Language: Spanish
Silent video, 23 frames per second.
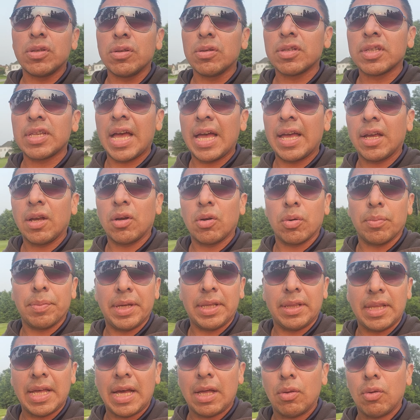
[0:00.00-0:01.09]
nos ha
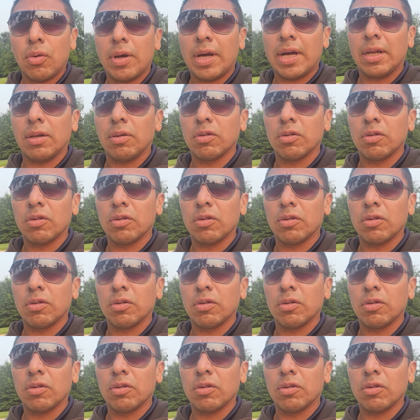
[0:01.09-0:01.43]
encomendado a